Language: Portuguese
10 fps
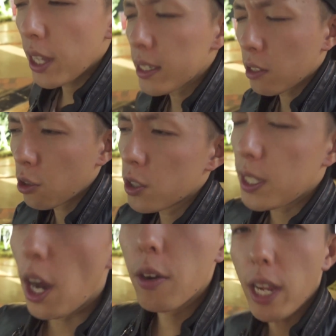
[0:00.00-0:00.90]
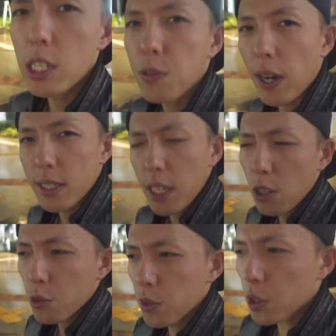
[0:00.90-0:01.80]
tem essa social que eles fazem
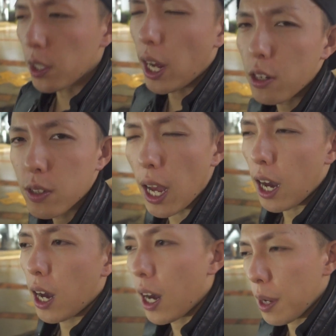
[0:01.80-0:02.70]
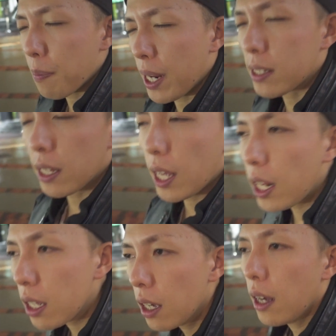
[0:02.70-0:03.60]
entre os funcionários da empresa
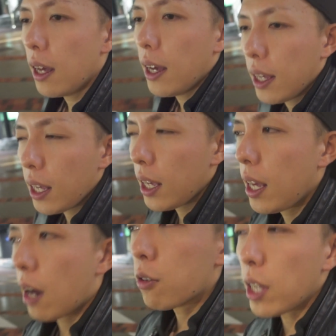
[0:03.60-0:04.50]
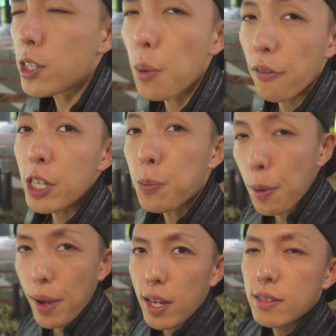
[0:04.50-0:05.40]
dele. E acontece uma vez
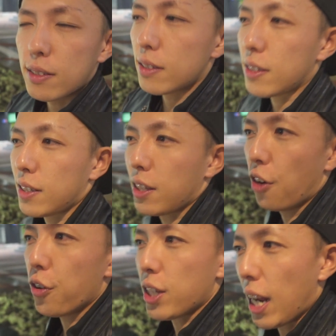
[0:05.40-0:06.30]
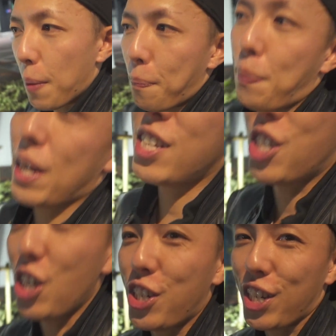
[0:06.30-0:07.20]
por mês. Então vou estar tá lá
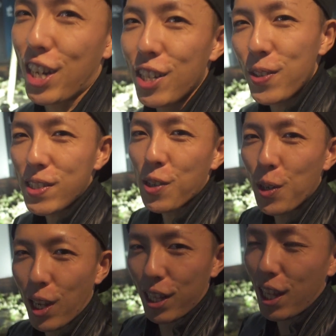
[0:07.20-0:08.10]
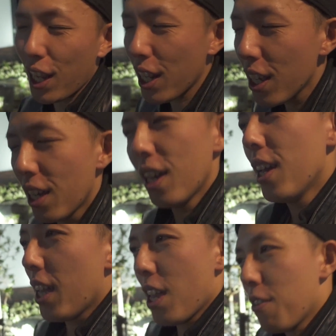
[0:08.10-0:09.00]
prestigiando esse rolê dele.
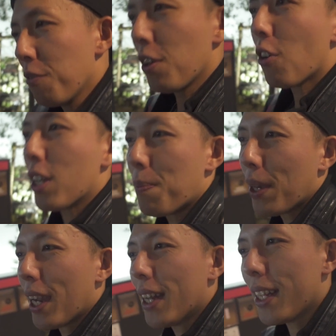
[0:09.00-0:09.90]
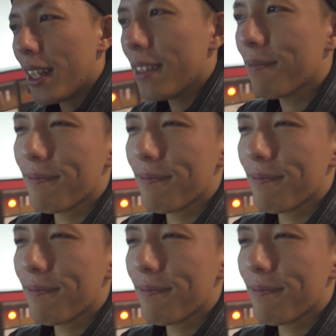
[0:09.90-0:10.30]
E vamos ver qual é a pegada, né?